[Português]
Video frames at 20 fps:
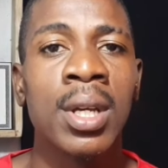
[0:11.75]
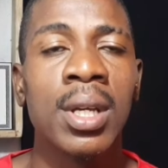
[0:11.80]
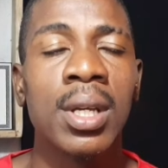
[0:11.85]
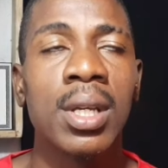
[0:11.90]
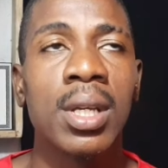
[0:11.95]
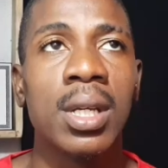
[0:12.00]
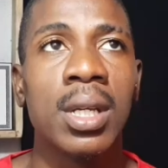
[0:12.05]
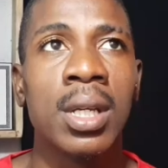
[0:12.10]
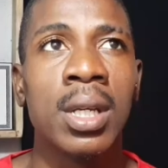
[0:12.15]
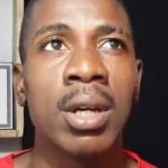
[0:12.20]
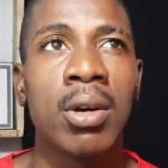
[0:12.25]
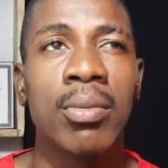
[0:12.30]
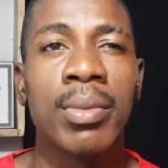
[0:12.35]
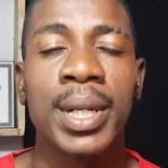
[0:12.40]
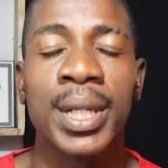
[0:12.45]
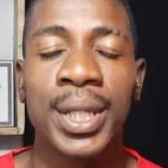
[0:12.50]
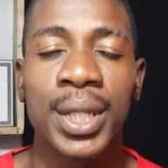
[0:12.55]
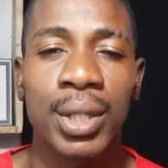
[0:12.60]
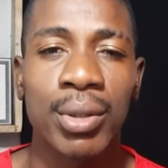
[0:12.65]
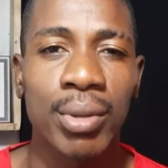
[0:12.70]
e é
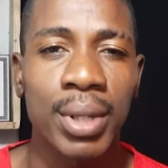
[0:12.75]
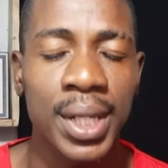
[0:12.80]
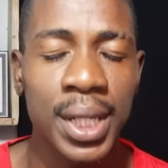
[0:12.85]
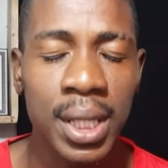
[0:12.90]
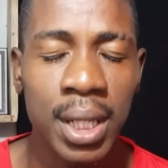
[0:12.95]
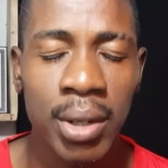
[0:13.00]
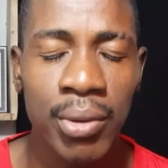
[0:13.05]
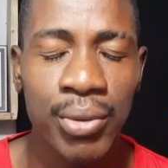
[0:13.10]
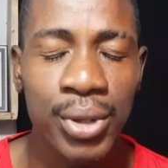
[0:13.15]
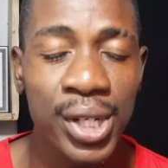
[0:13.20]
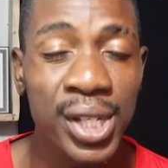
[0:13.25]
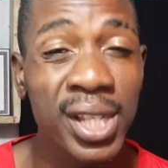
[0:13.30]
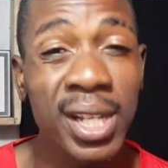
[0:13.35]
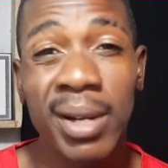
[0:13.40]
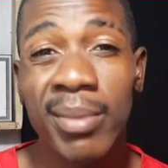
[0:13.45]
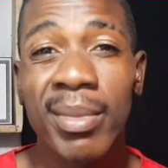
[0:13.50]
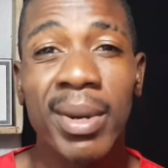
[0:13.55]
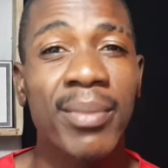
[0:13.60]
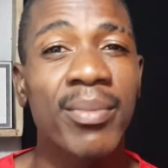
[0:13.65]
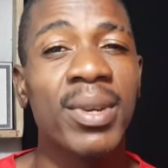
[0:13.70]
uma situação
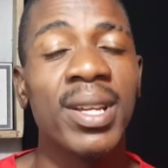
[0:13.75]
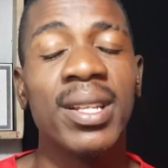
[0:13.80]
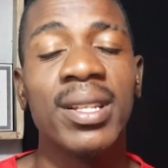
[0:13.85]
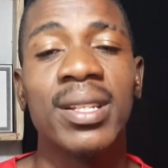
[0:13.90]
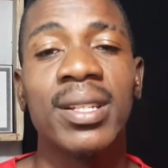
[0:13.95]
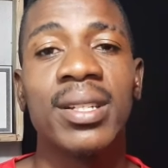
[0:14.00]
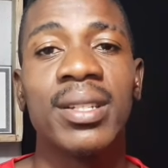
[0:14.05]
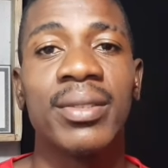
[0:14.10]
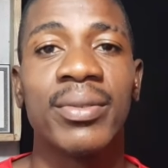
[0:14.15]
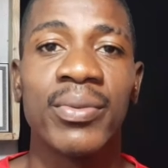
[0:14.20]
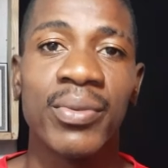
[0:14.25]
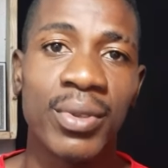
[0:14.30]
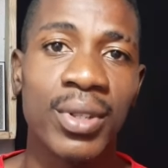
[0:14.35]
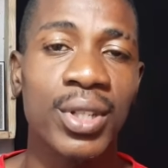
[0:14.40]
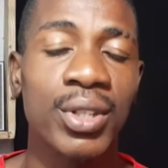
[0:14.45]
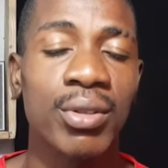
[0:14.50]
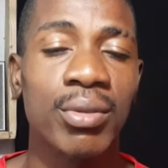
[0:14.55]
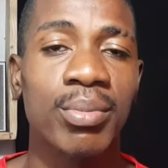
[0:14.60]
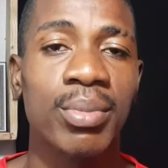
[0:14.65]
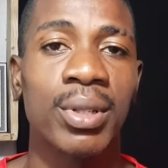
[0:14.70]
extremamente
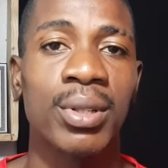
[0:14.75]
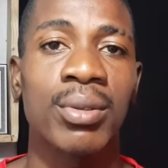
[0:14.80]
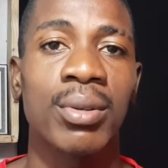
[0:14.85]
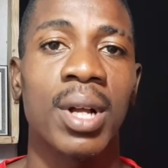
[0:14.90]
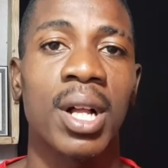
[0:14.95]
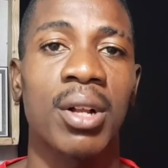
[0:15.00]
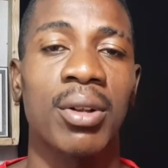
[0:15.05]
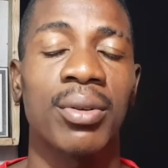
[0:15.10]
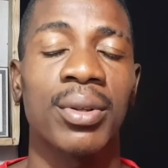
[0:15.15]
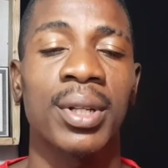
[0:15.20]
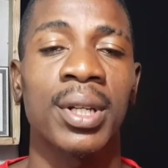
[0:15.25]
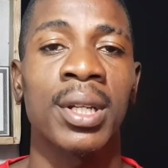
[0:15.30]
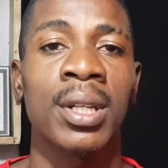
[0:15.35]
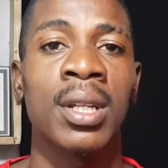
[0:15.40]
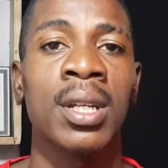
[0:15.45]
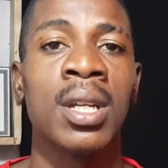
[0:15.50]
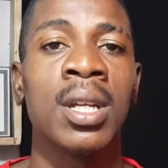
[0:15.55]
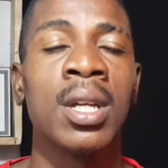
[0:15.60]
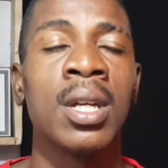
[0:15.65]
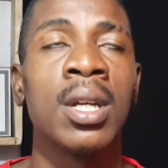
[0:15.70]
difícil pessoal, né?